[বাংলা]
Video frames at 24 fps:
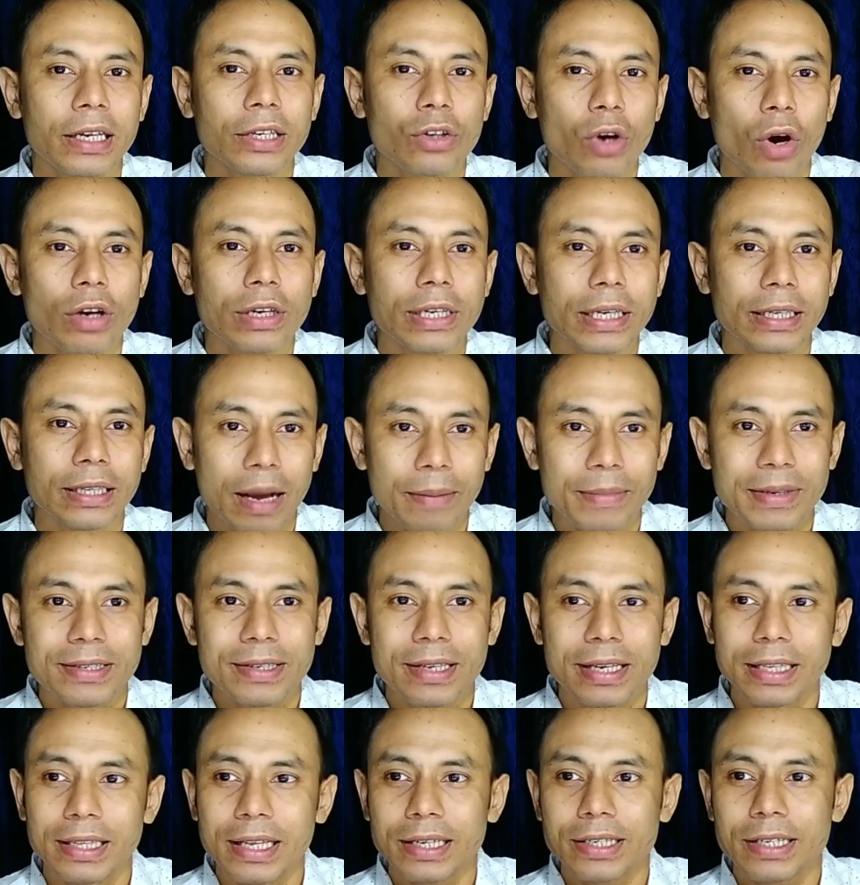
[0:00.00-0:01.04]
ডট ইন আমি
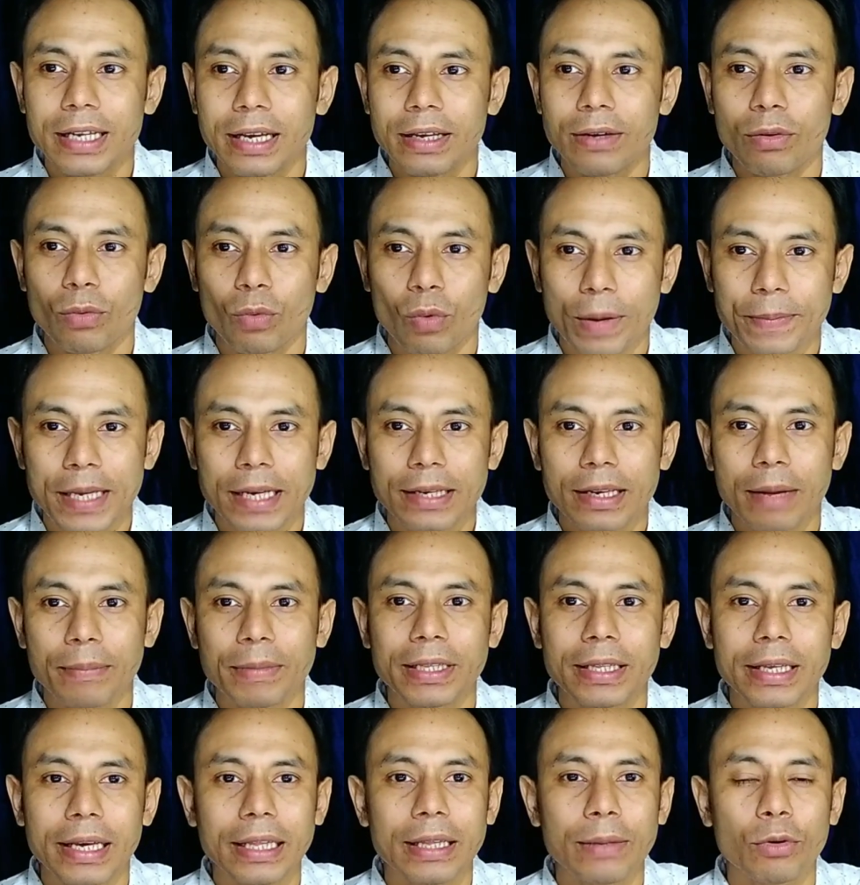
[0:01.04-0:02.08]
স্ক্রিনে সেই ওয়েবসাইটে আমি
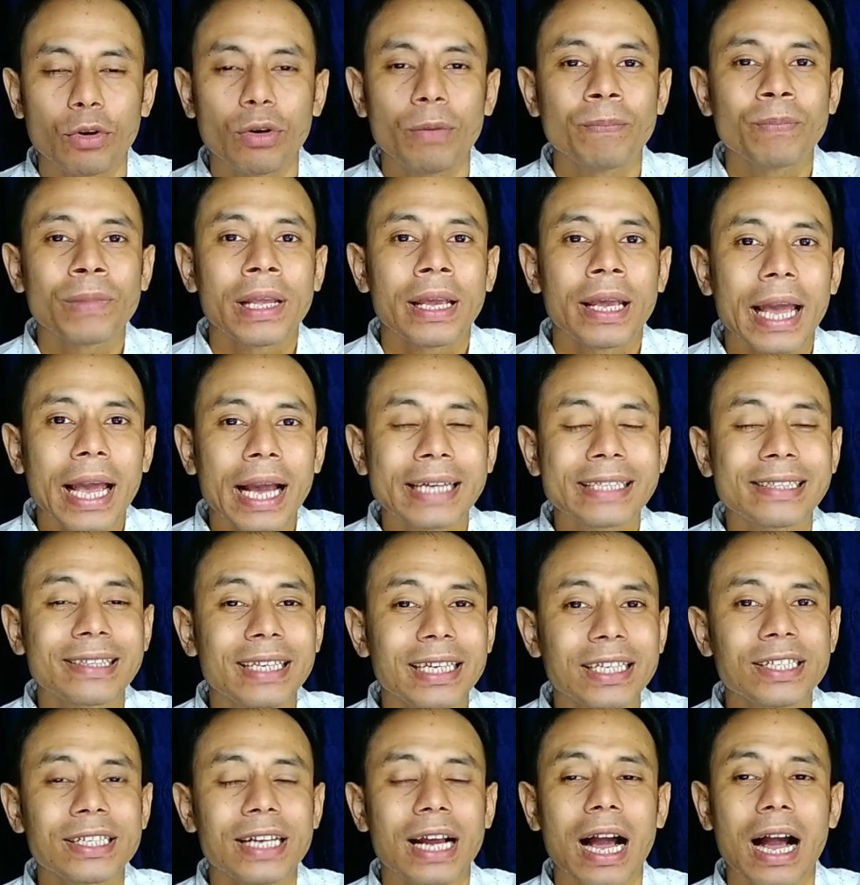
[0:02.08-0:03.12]
দিয়ে দেবো
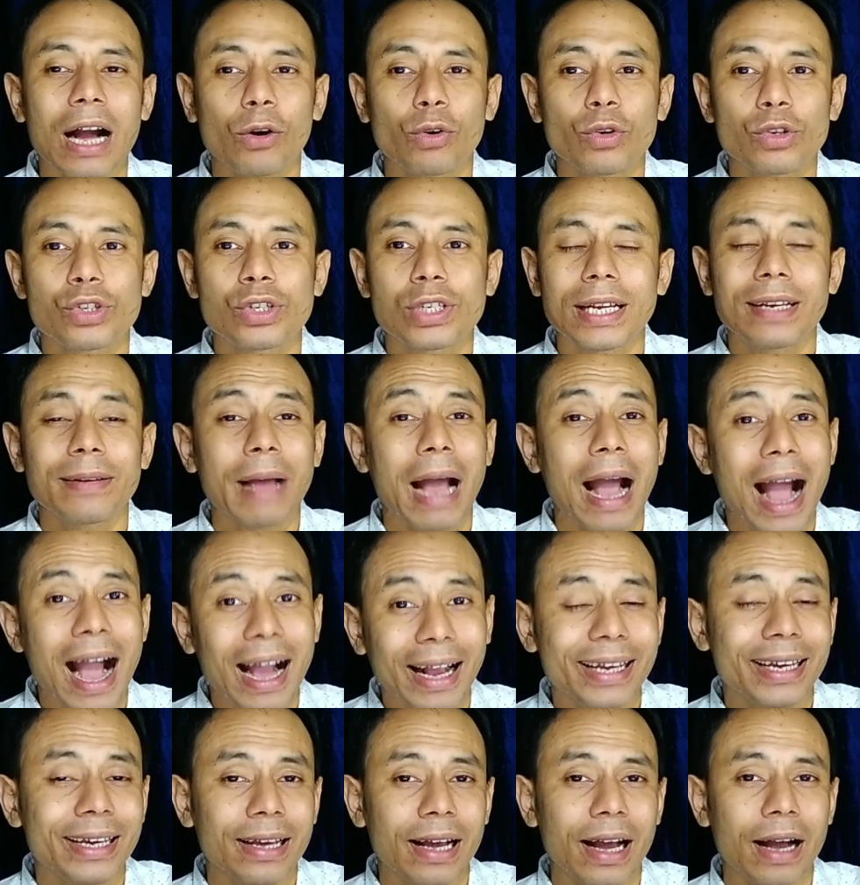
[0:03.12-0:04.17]
একত্রিশ আগস্টের
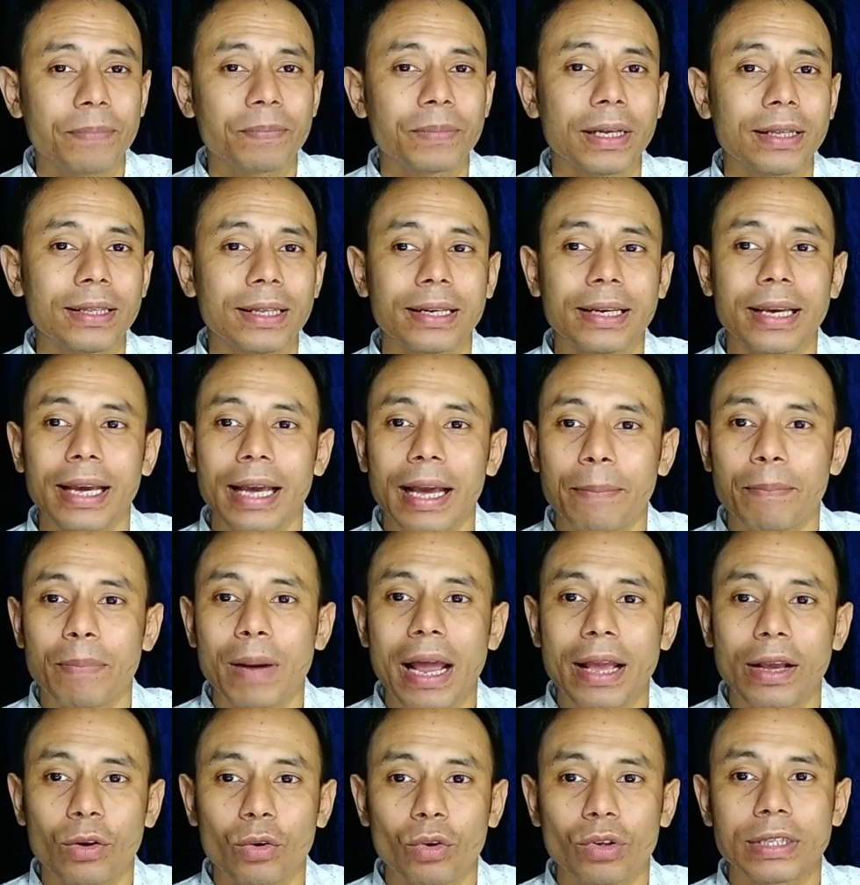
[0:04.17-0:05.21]
আগে আপনাদেরকে
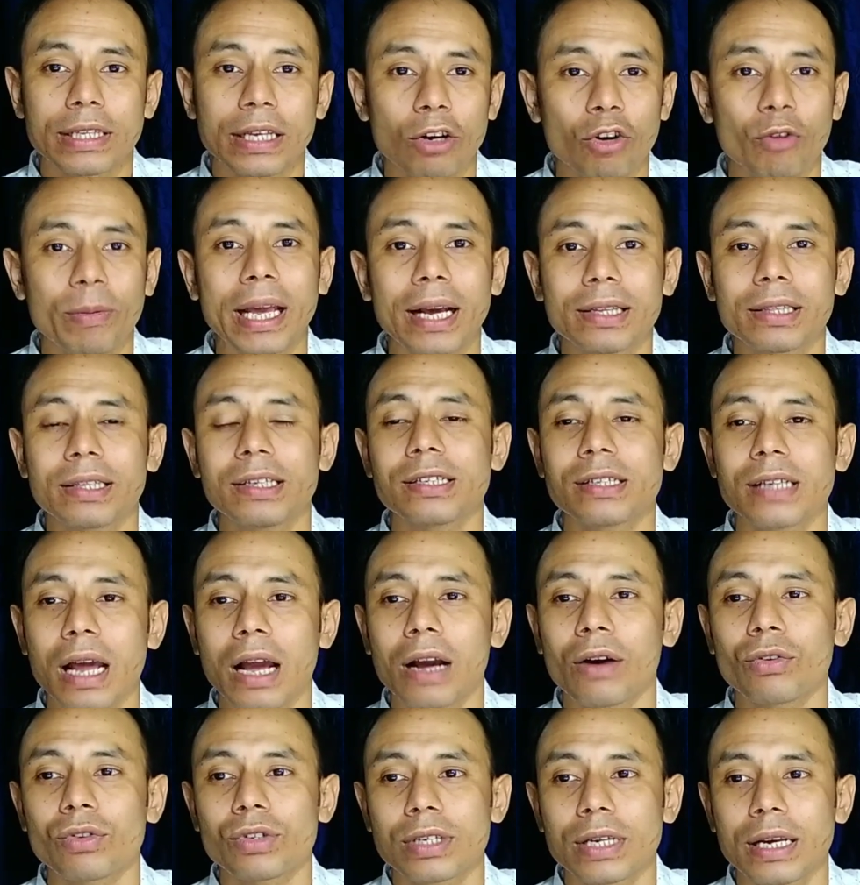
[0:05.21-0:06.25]
অ্যাপ্লাই করতে হবে একত্রিশ
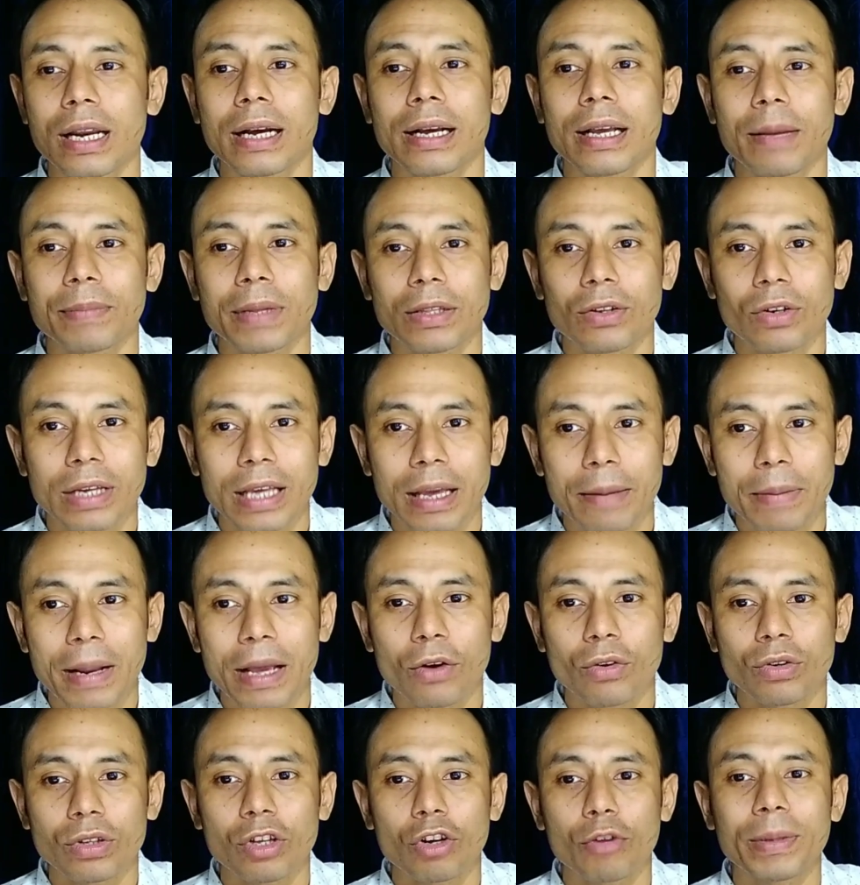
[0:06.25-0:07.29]
আগস্টের আগে আপনাদেরকে অ্যাপ্লাই
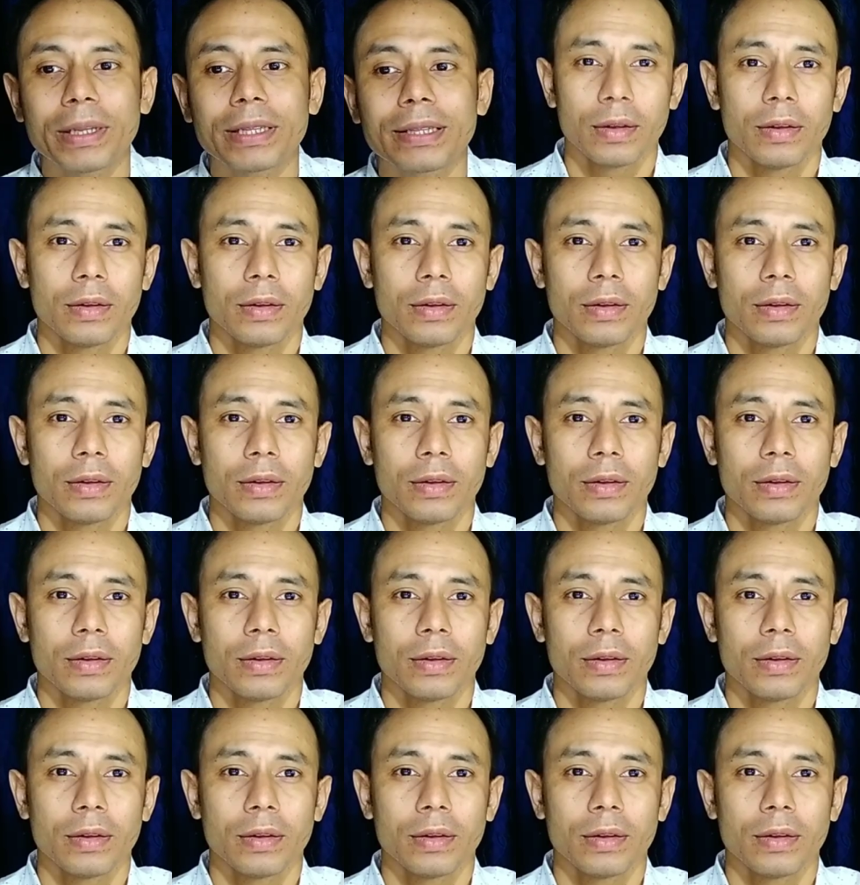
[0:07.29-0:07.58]
করতে হবে